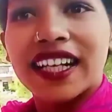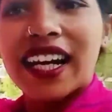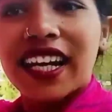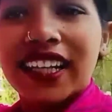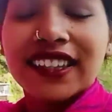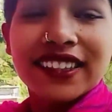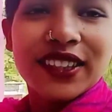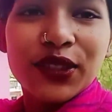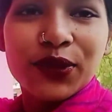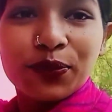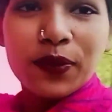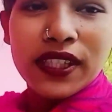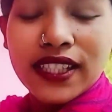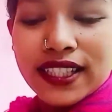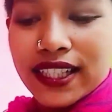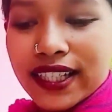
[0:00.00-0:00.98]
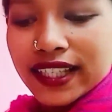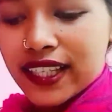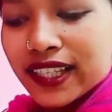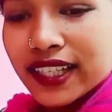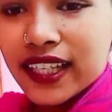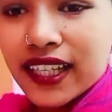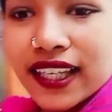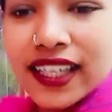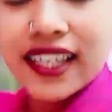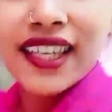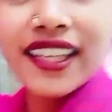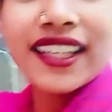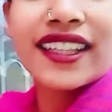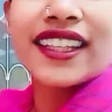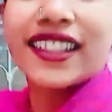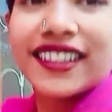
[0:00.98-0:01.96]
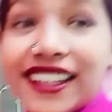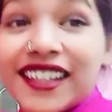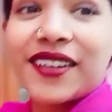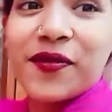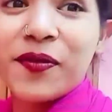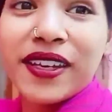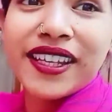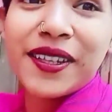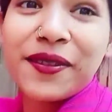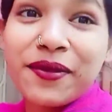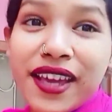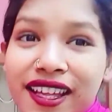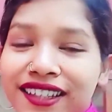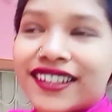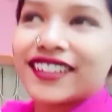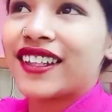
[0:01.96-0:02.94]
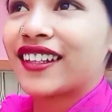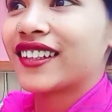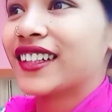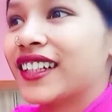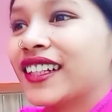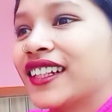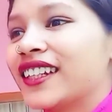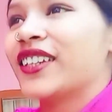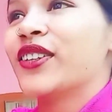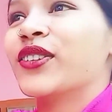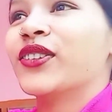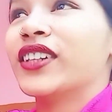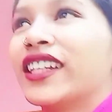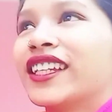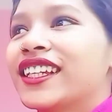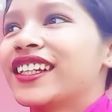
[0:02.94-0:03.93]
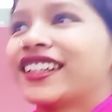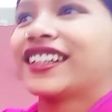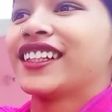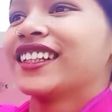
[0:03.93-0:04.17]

यहाँ से ऊपर चढ़ेंगे देखते हैं मेरी बहन क्या कर रही होगी